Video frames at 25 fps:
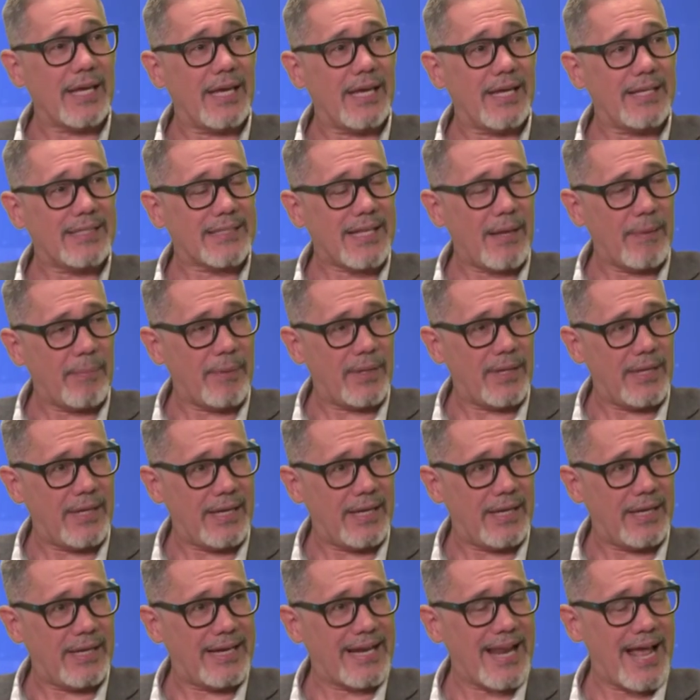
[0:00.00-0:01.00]
estas
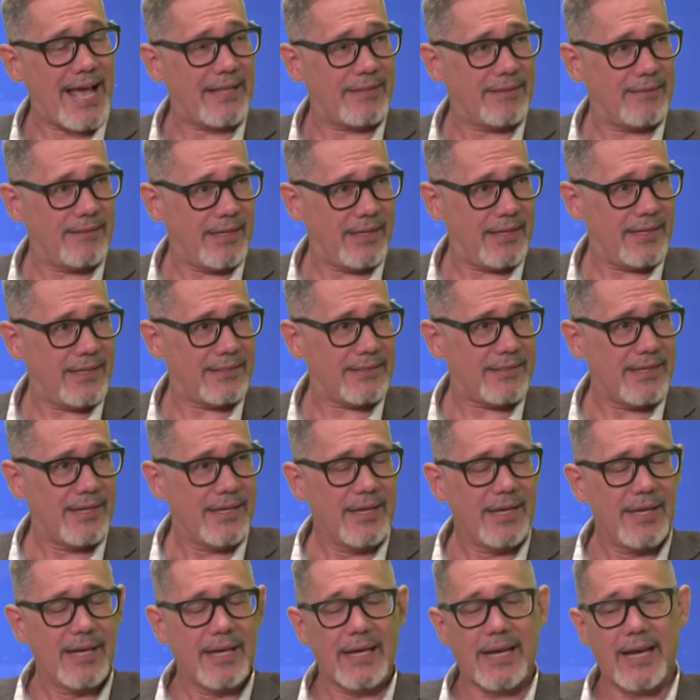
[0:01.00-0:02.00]
eh, grandes
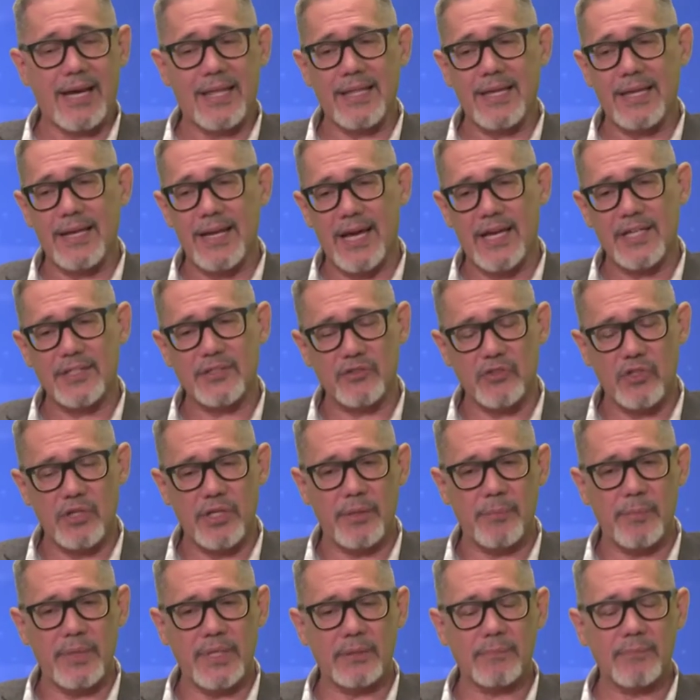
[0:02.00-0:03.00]
cadenas de
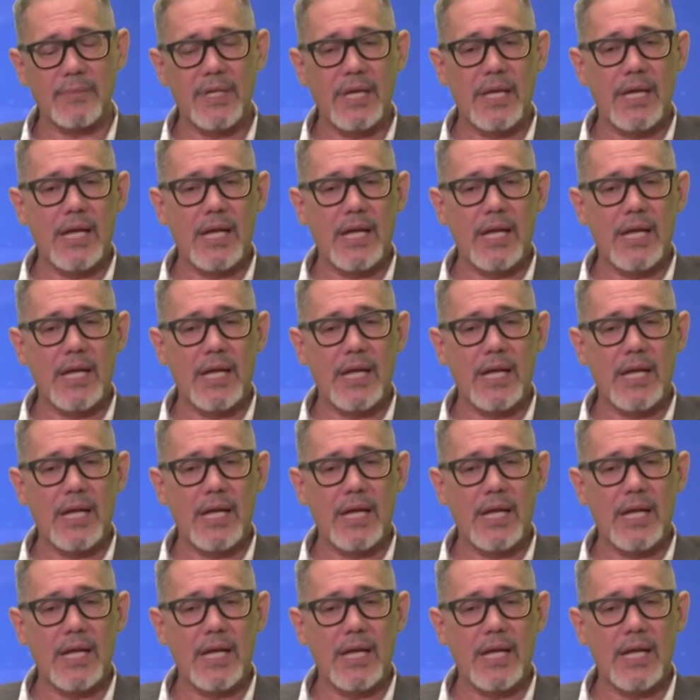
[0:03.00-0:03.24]
streaming